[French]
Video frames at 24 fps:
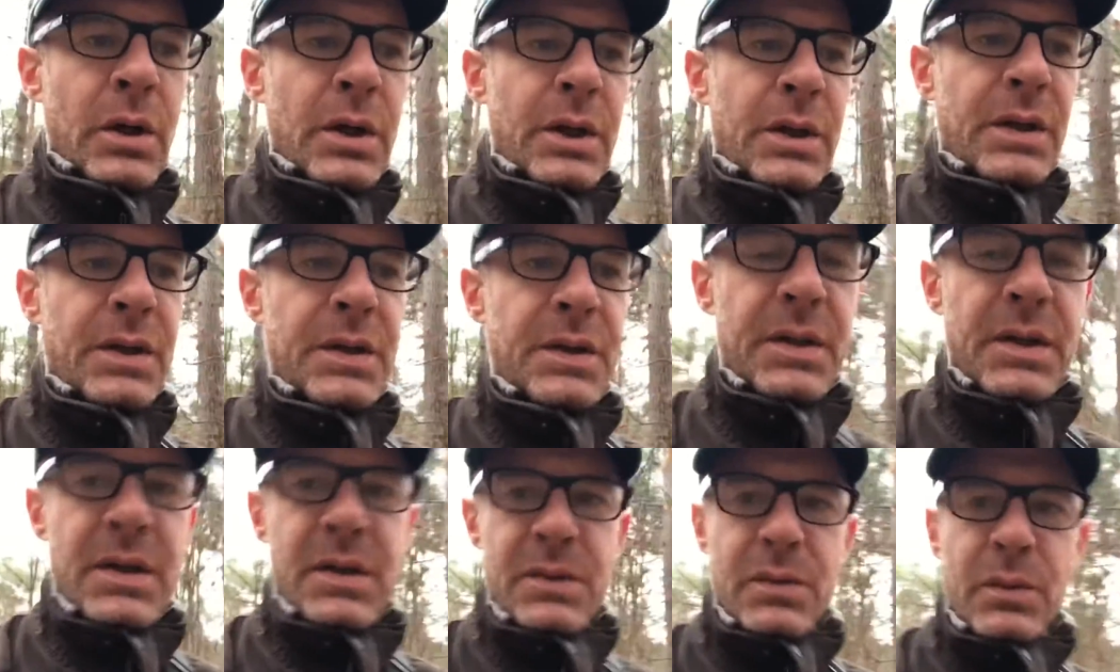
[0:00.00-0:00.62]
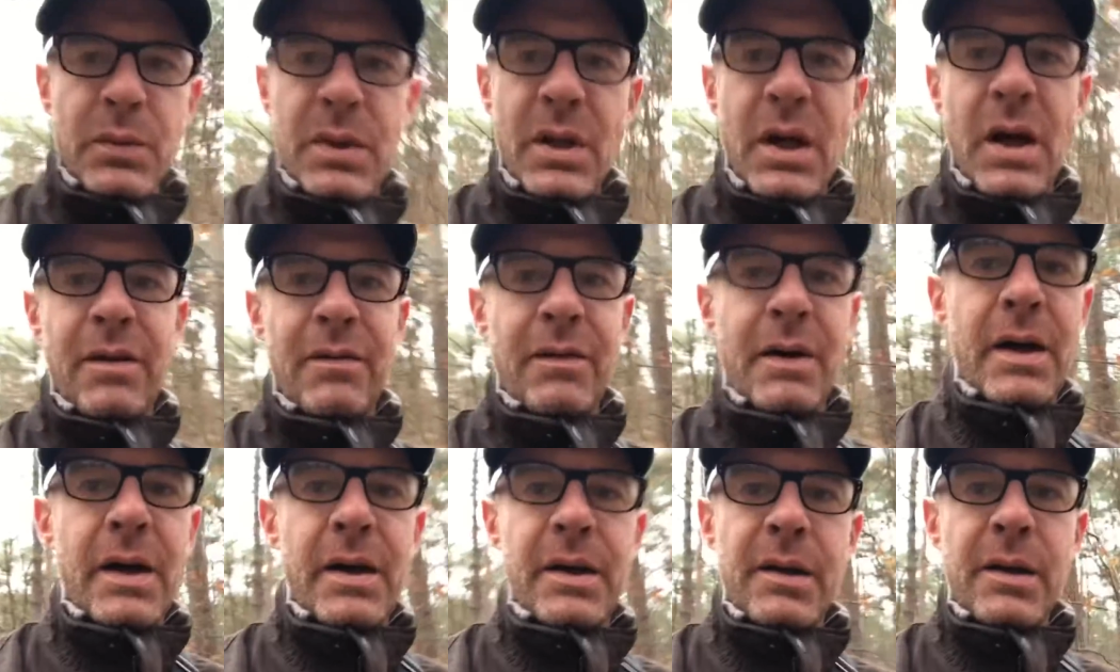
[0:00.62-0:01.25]
quitter son
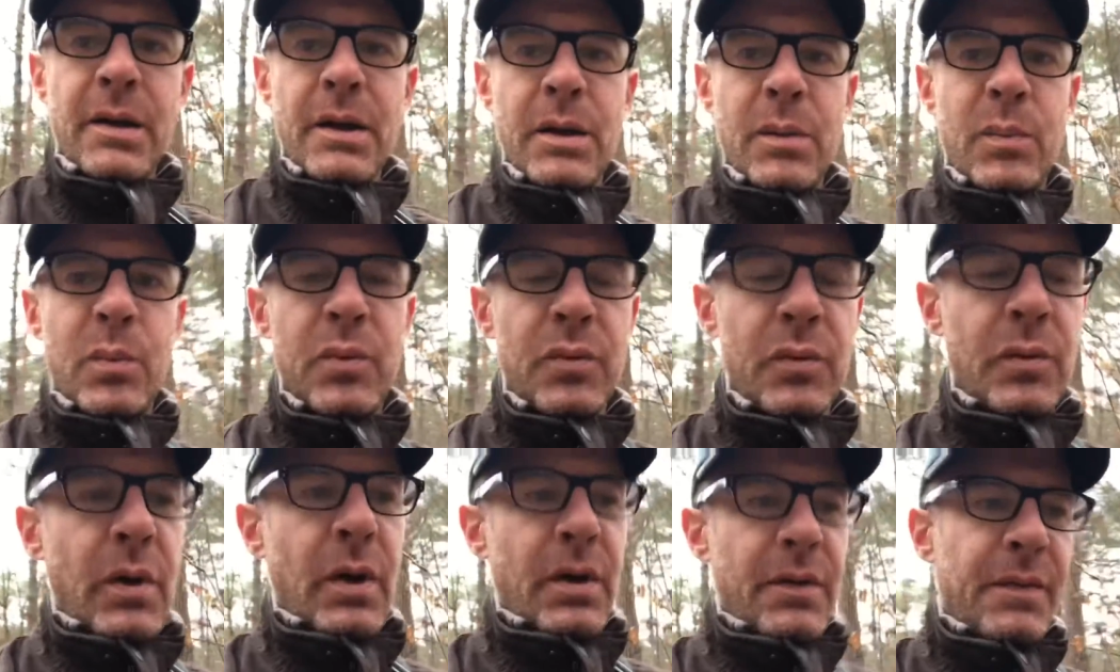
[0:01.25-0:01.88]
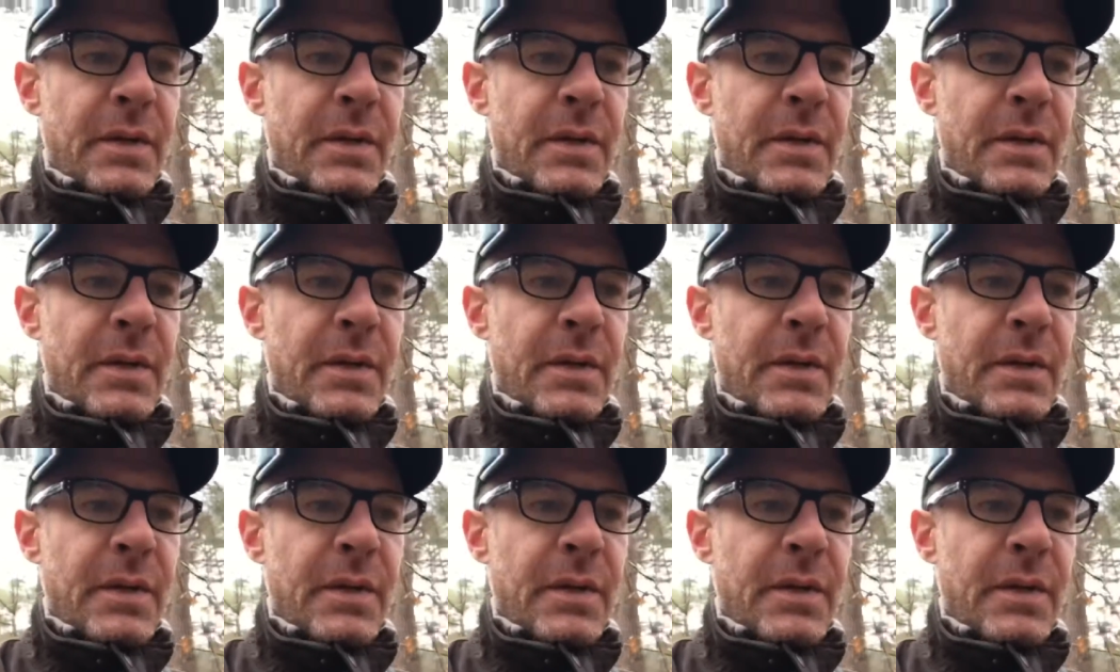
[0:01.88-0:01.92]
travail et de pouvoir